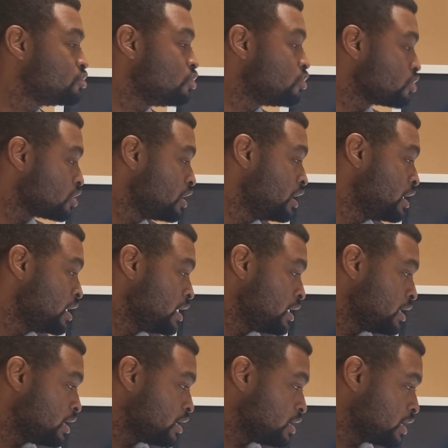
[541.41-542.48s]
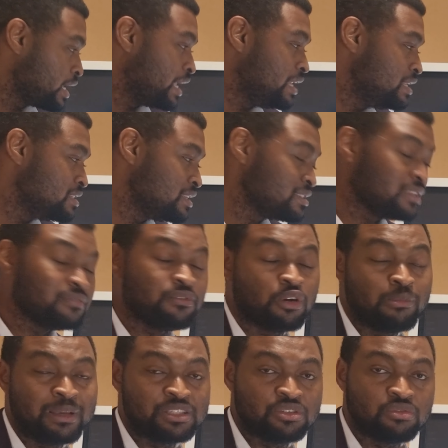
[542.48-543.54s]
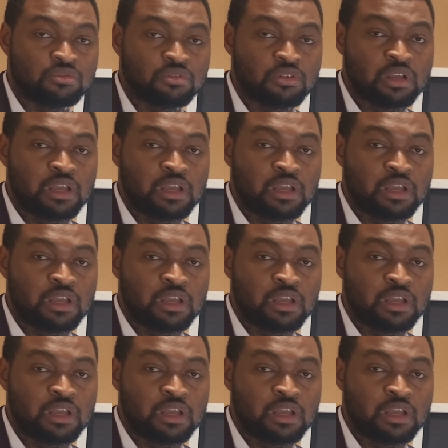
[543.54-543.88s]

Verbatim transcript: Donc, réaliser cette formation